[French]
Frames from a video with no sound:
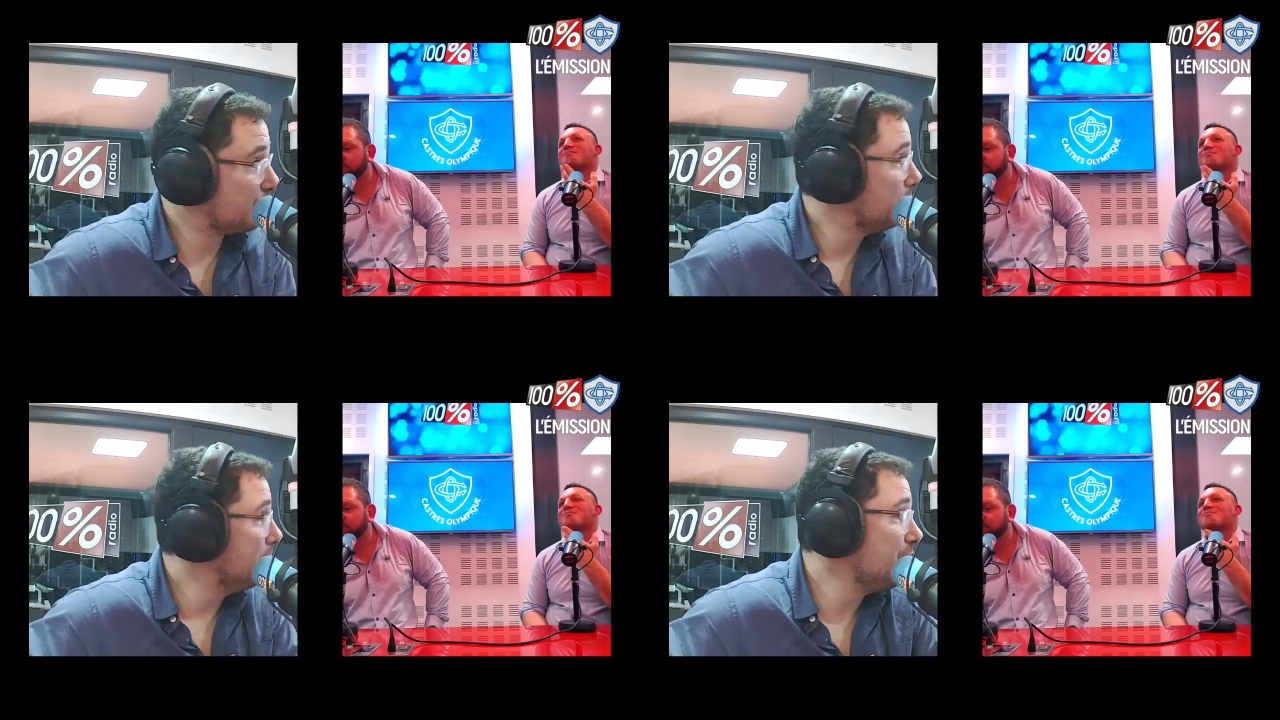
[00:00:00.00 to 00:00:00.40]

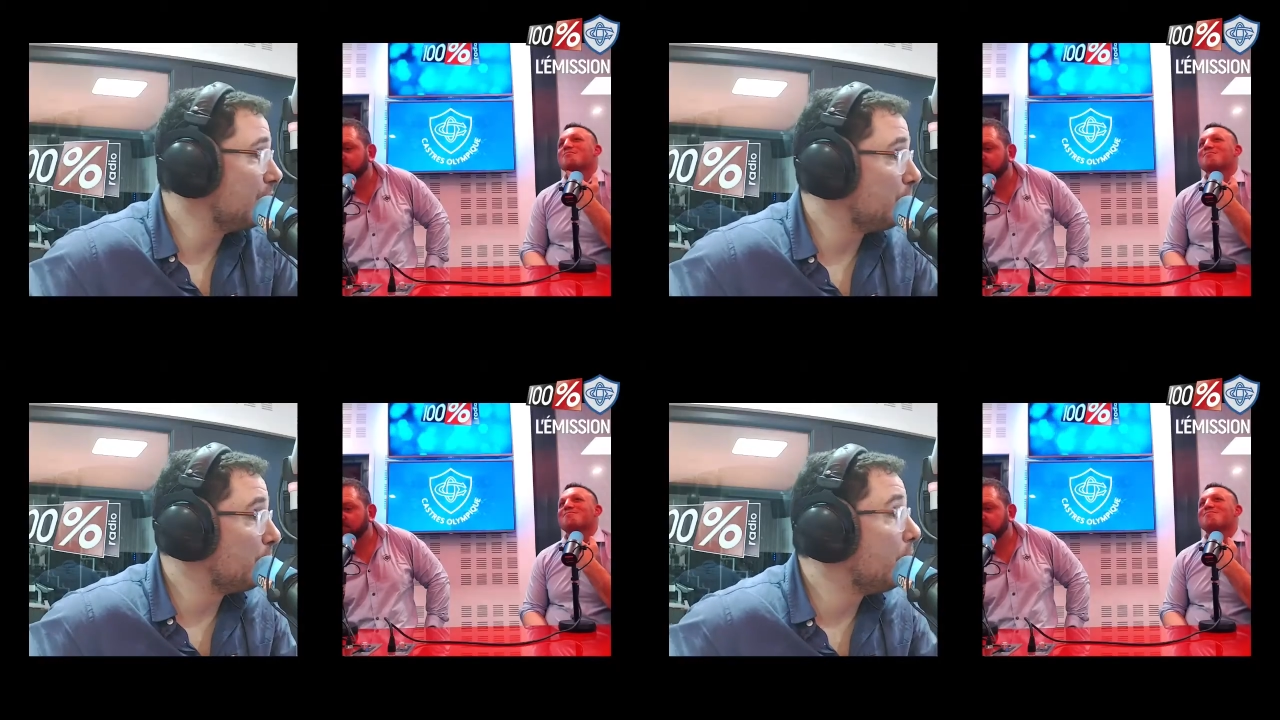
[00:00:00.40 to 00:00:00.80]
Ton
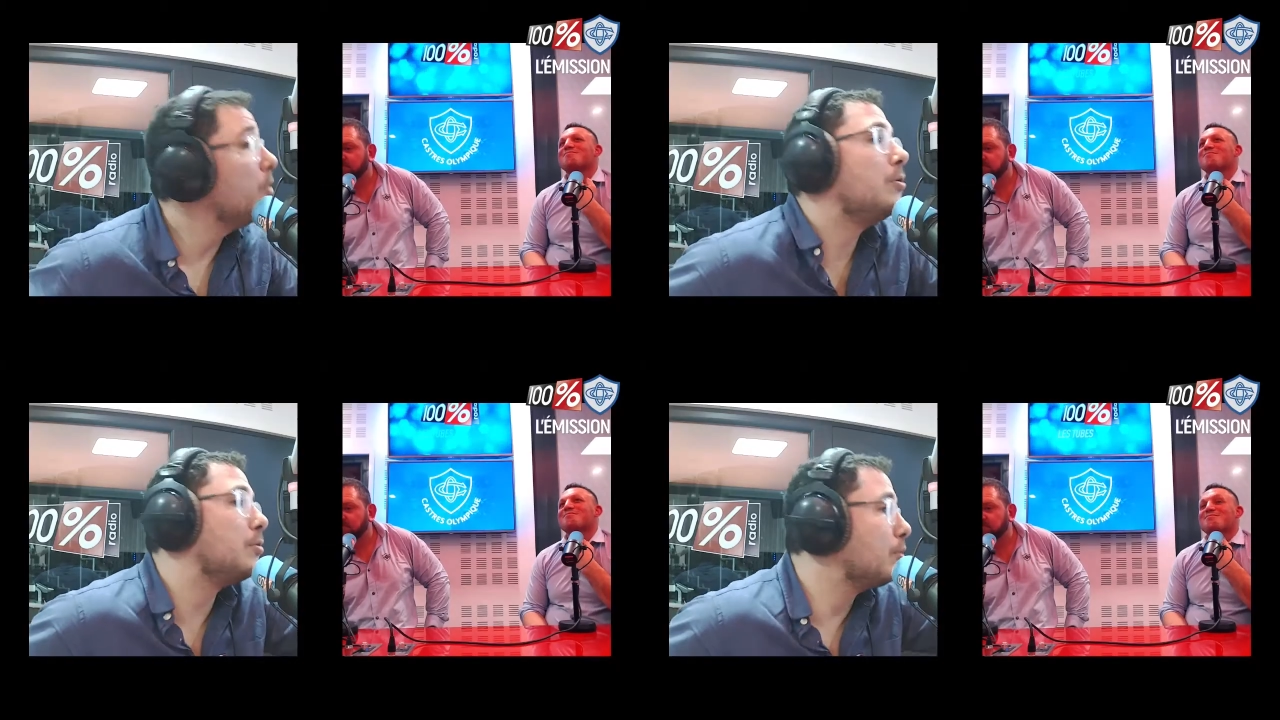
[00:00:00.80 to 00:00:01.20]
meilleur
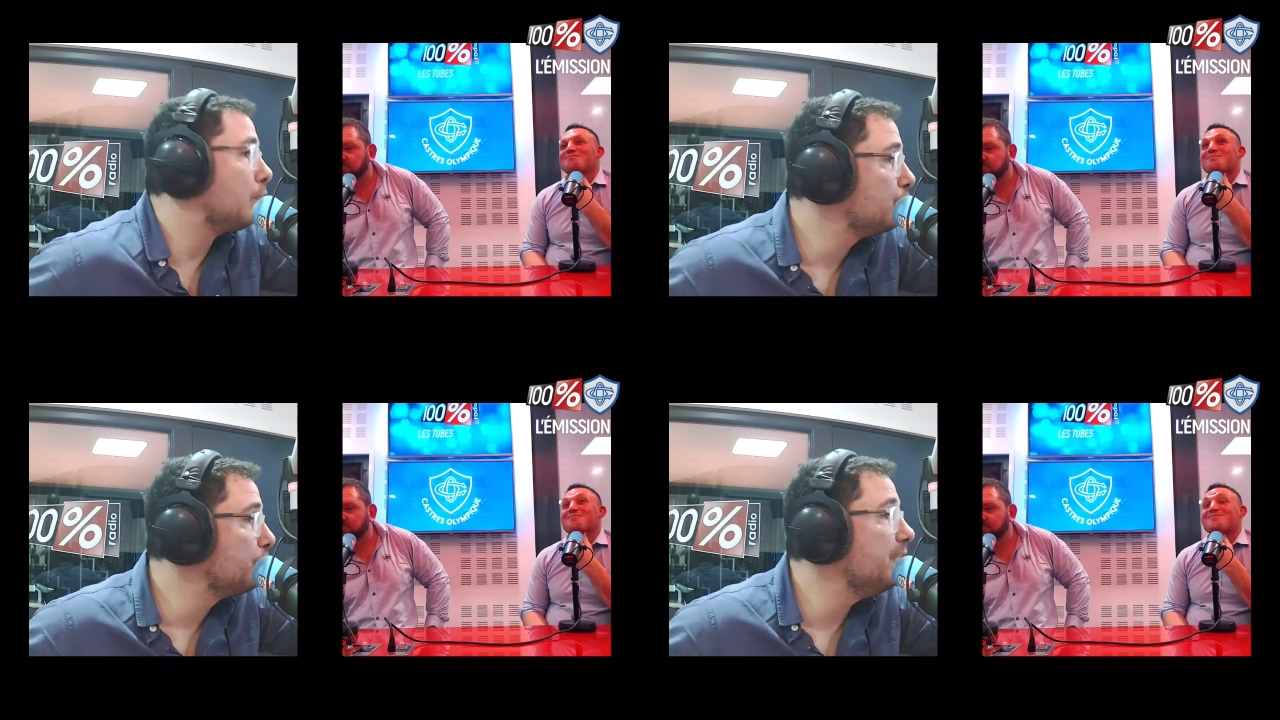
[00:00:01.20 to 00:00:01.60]
moment, euh,
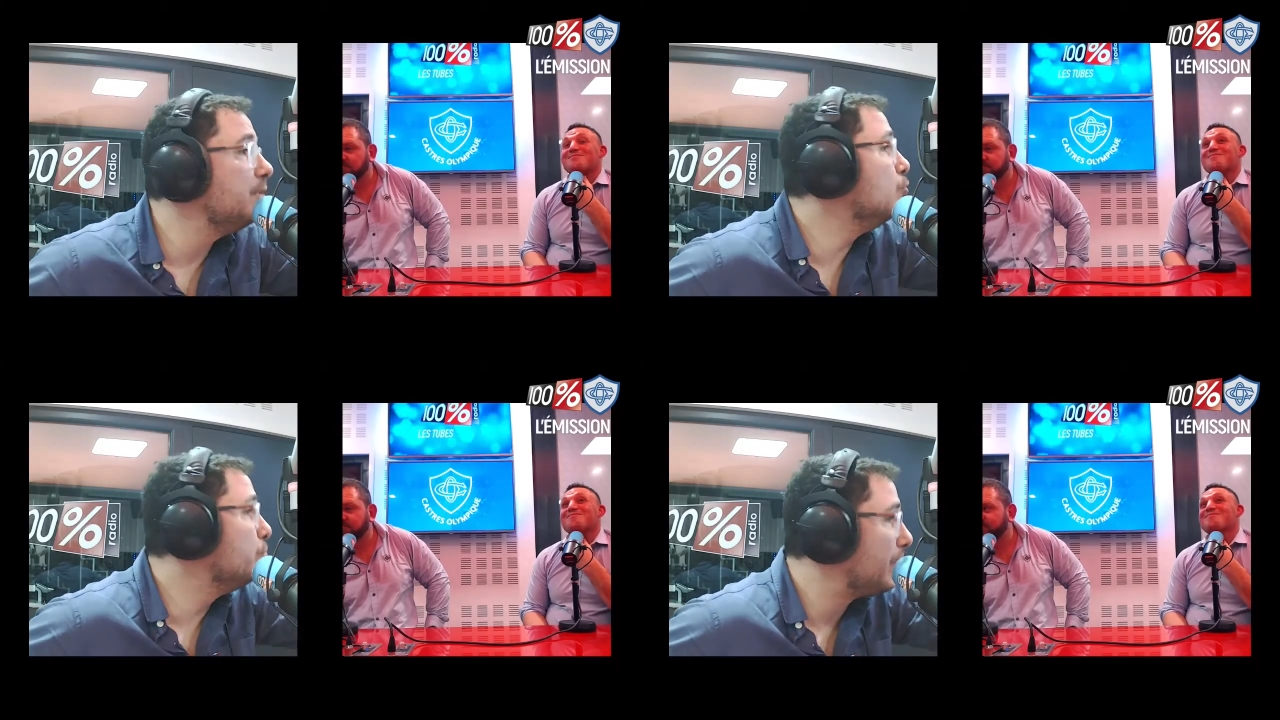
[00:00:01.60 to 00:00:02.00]

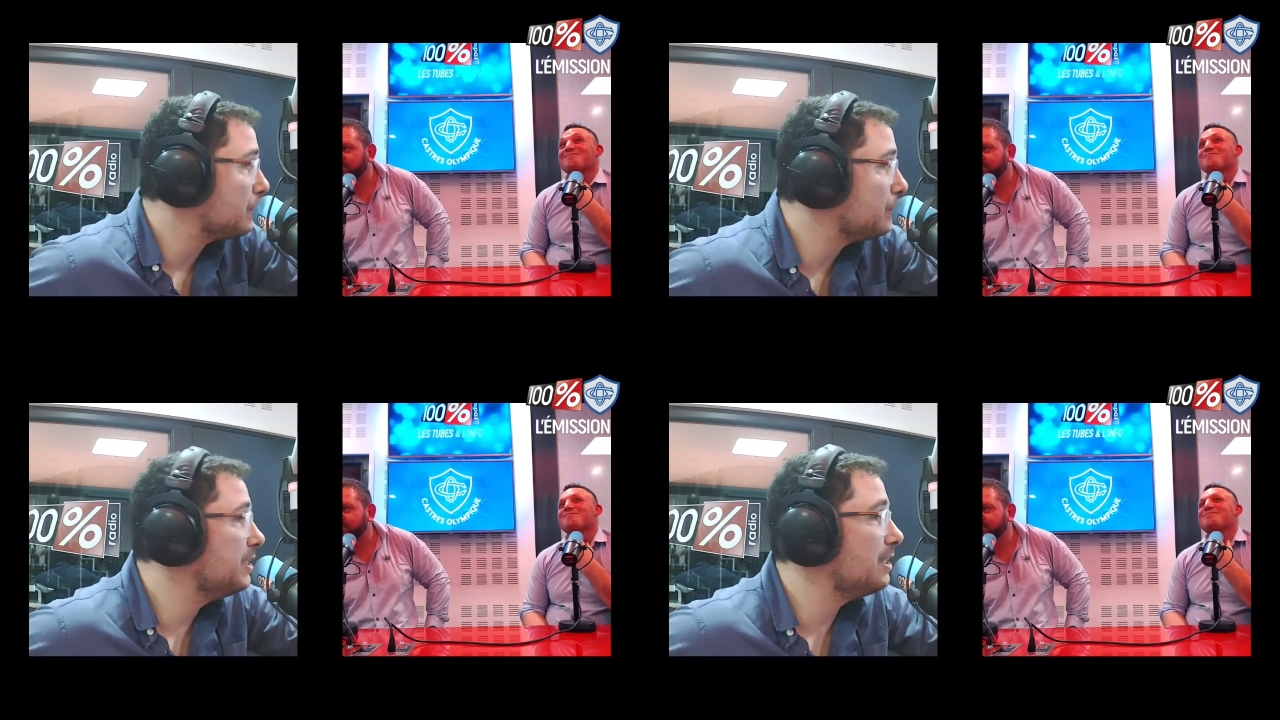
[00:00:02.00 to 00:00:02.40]
rugby ou pas
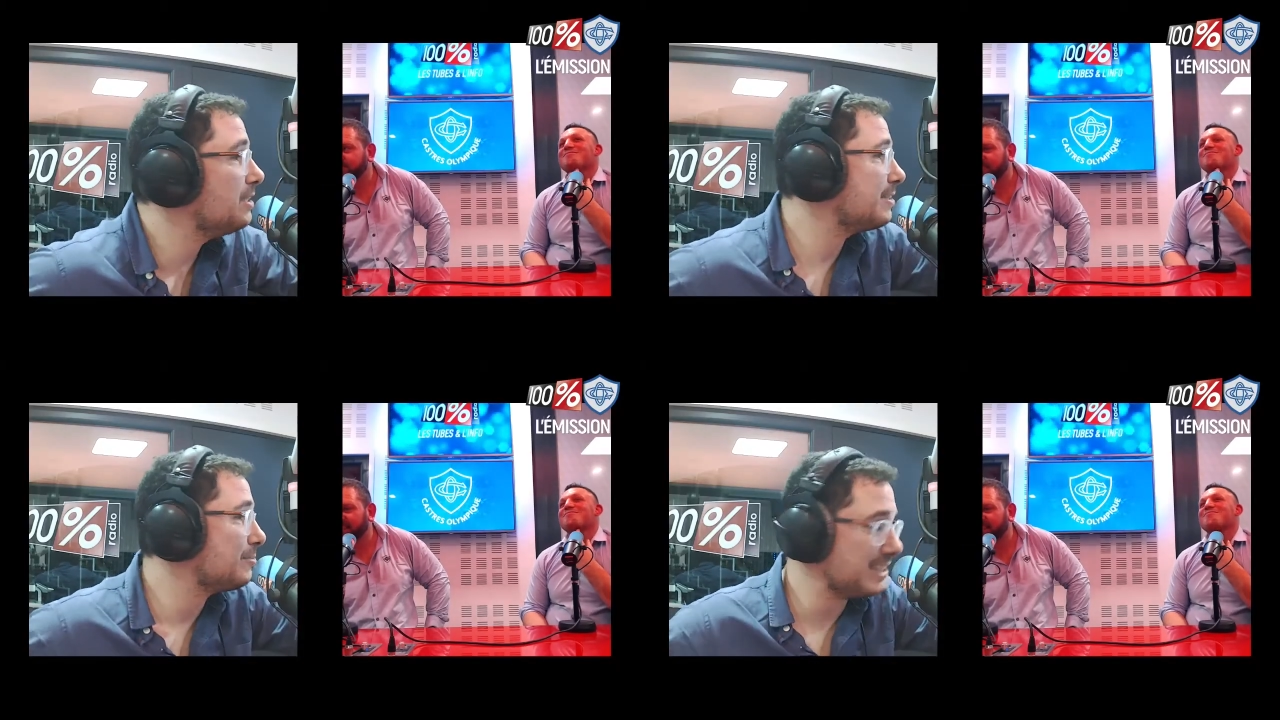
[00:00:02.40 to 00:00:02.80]
rugby,
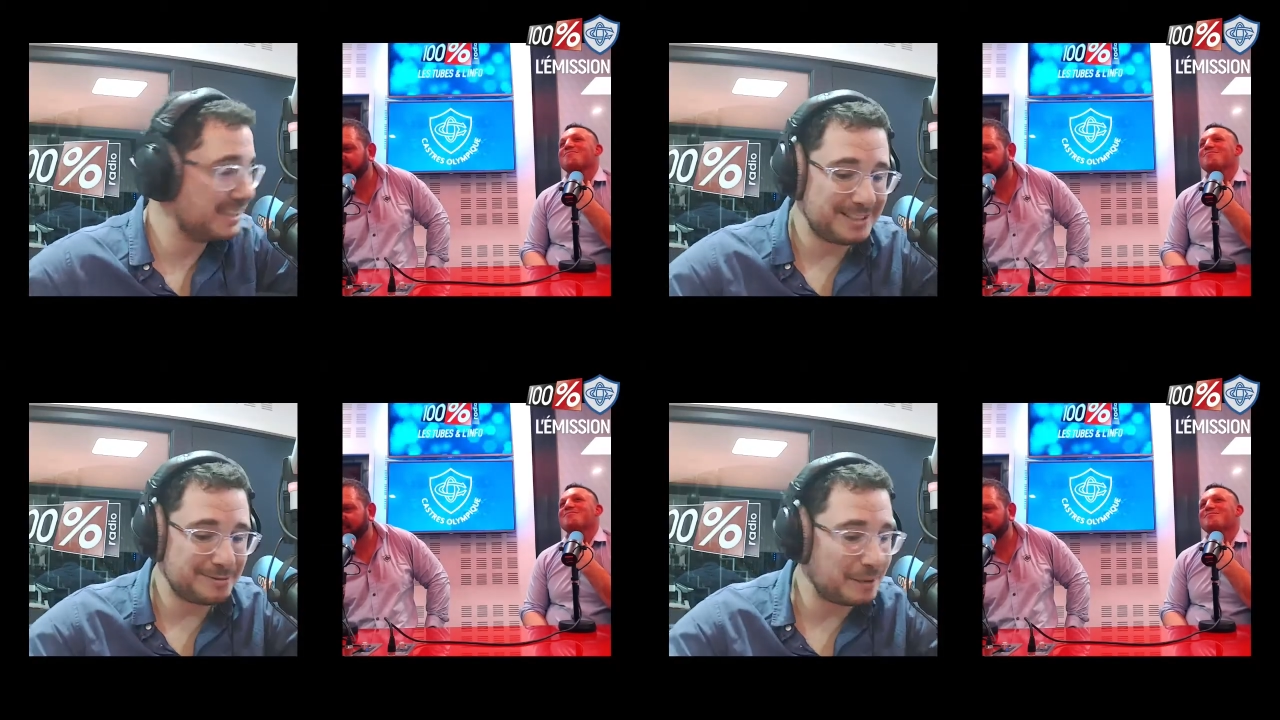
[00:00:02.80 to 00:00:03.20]
hein, c'est toi
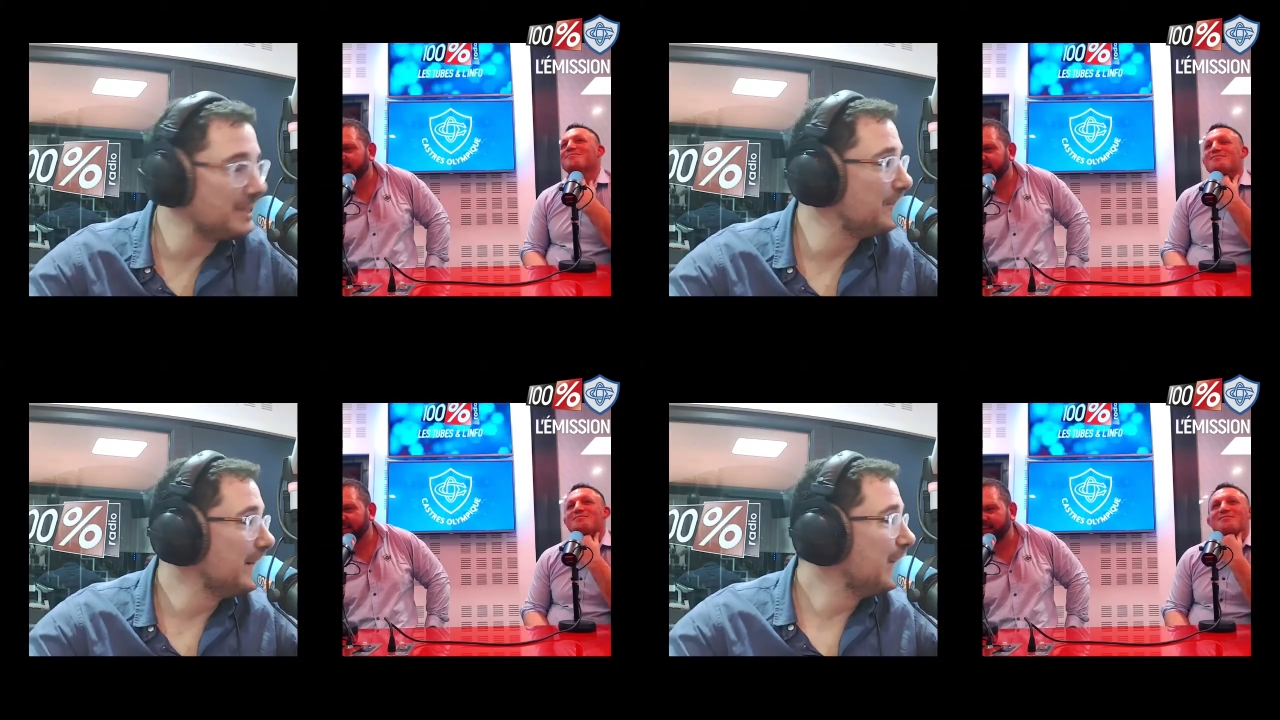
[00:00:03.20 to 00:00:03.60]
qui, qui vois,
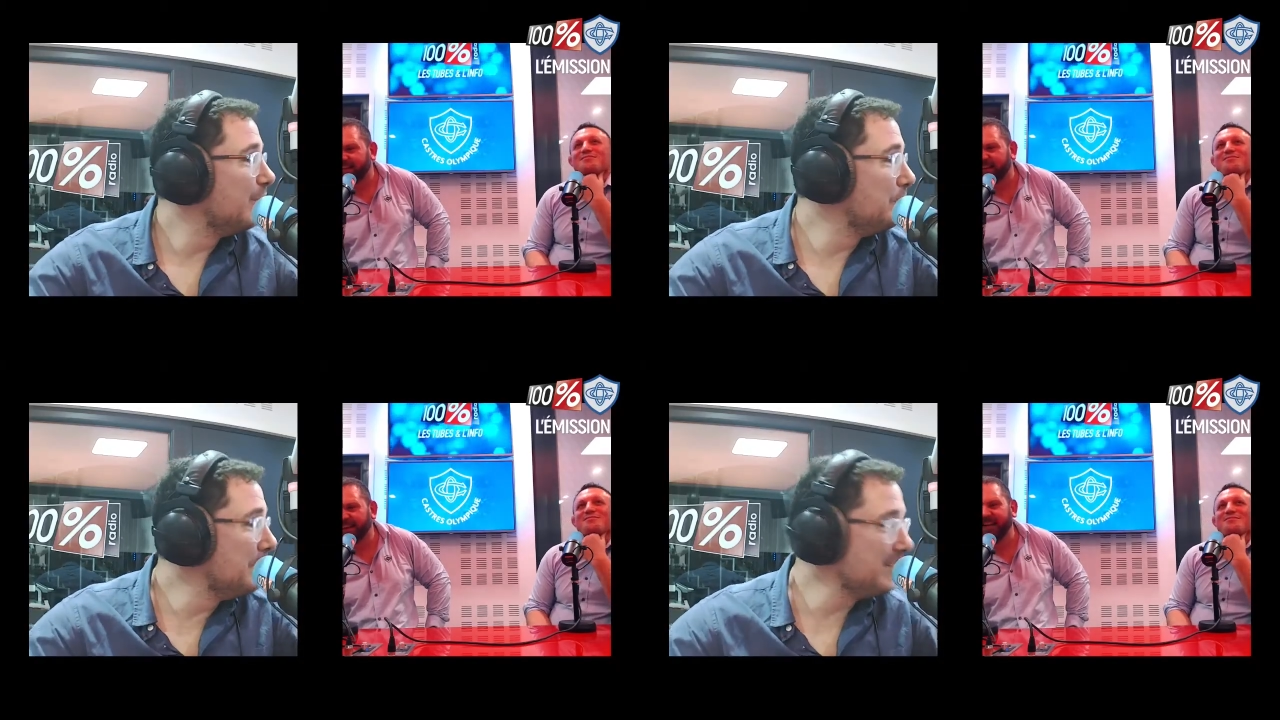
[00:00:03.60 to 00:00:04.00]
mais
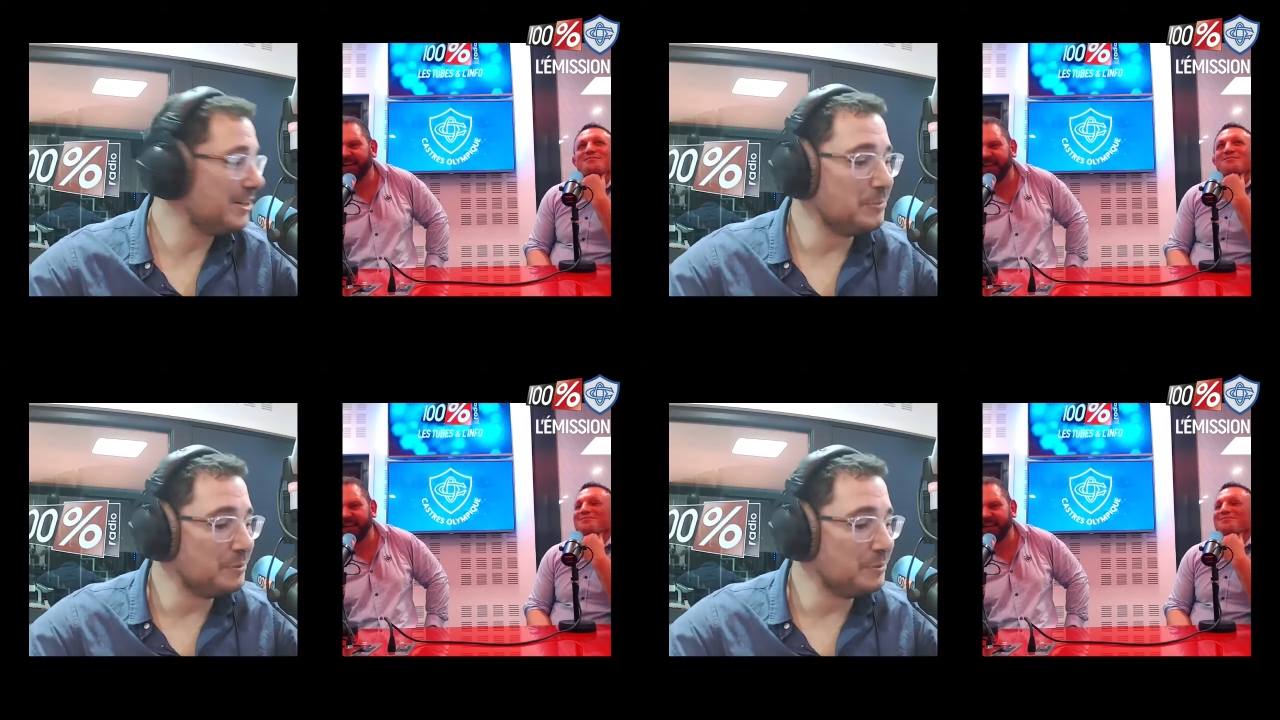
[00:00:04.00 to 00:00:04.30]
le, meilleur